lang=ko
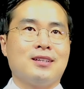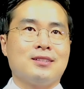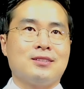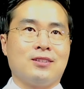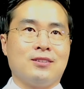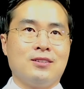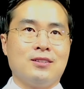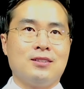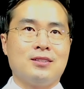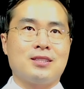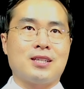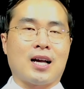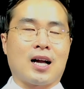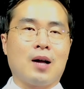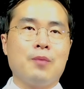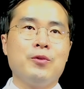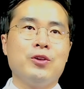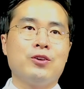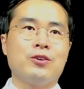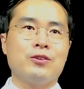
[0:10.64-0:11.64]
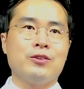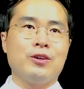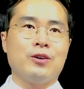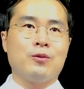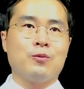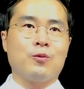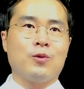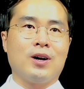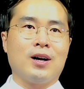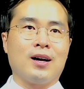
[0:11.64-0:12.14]
저는 자가면역
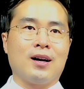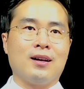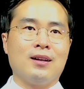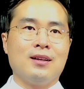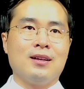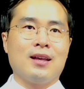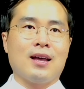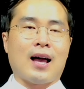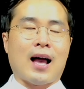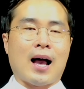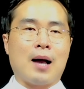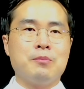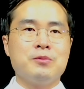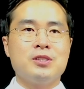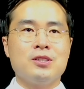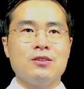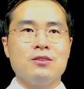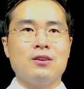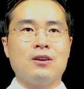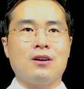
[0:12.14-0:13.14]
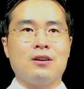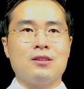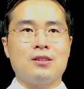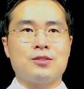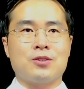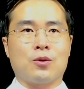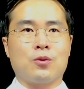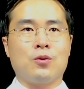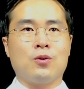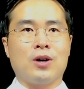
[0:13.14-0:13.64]
내원과 암신경학을
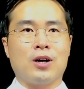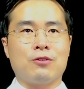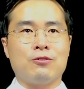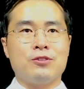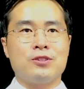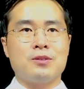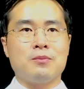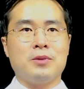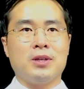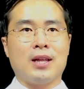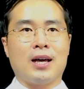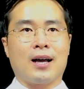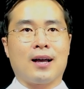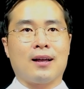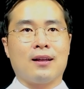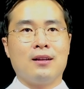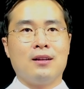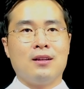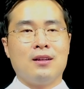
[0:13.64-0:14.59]
전공하고 있습니다.